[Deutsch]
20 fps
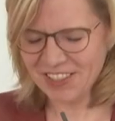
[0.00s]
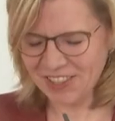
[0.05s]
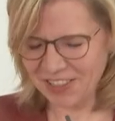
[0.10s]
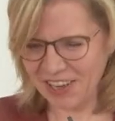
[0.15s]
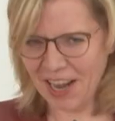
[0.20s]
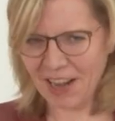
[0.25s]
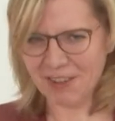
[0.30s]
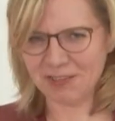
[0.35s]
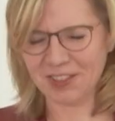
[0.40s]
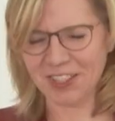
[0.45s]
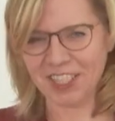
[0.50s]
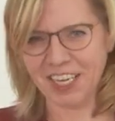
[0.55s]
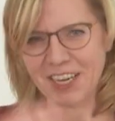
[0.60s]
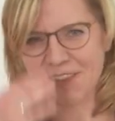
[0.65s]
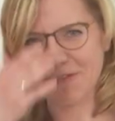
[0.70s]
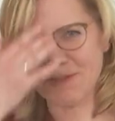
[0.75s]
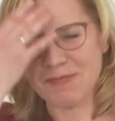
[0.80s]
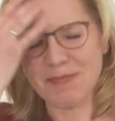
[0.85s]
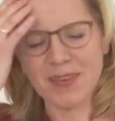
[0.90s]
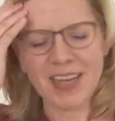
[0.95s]
Zu
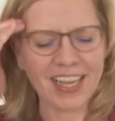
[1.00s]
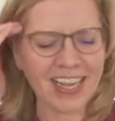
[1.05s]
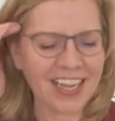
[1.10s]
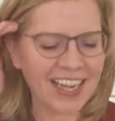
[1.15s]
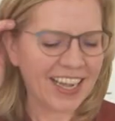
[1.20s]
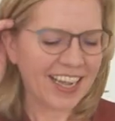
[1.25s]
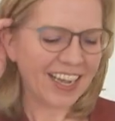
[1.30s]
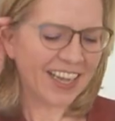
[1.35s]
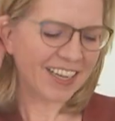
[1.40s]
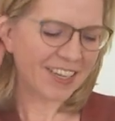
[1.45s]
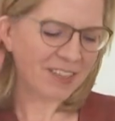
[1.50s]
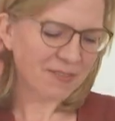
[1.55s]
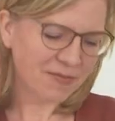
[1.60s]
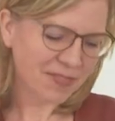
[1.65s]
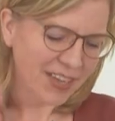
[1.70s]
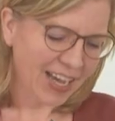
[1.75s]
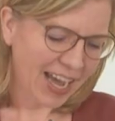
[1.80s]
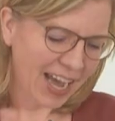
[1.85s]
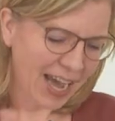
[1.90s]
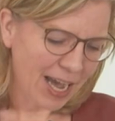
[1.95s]
Haftstrafen. Äh,
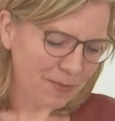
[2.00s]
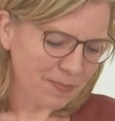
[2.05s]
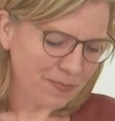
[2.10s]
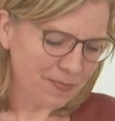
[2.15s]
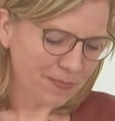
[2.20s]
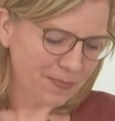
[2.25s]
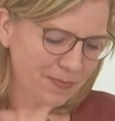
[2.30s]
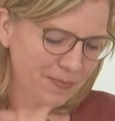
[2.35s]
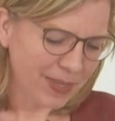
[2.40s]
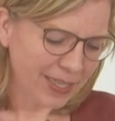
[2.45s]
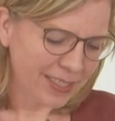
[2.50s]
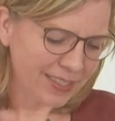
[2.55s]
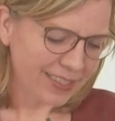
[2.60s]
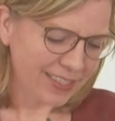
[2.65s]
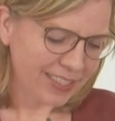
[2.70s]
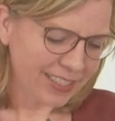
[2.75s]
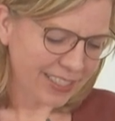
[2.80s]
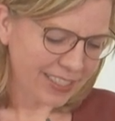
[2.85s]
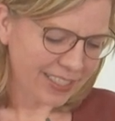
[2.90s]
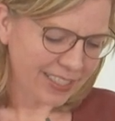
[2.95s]
wir haben
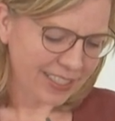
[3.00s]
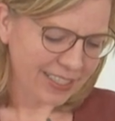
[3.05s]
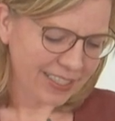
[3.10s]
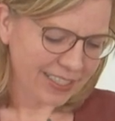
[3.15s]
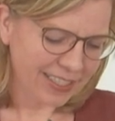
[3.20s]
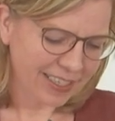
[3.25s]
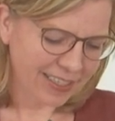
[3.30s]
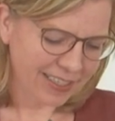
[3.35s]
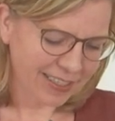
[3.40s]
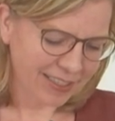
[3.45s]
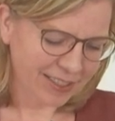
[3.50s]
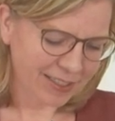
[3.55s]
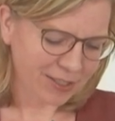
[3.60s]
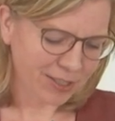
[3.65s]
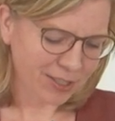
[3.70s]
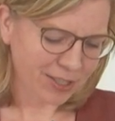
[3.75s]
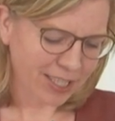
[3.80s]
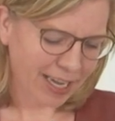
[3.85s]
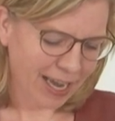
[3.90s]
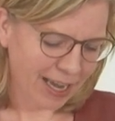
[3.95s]
die äh,
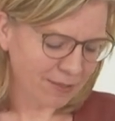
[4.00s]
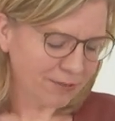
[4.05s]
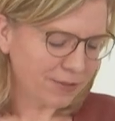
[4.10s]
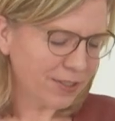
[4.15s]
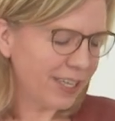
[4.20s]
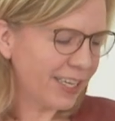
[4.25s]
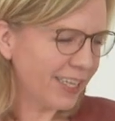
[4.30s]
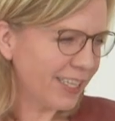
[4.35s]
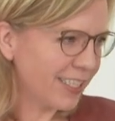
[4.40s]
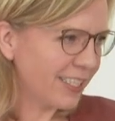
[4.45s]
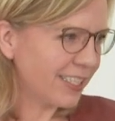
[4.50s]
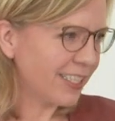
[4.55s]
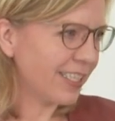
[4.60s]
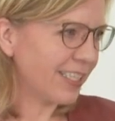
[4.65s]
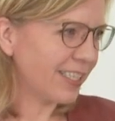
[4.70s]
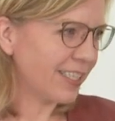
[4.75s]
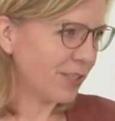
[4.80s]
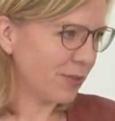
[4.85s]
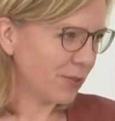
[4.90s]
Strafdelikte in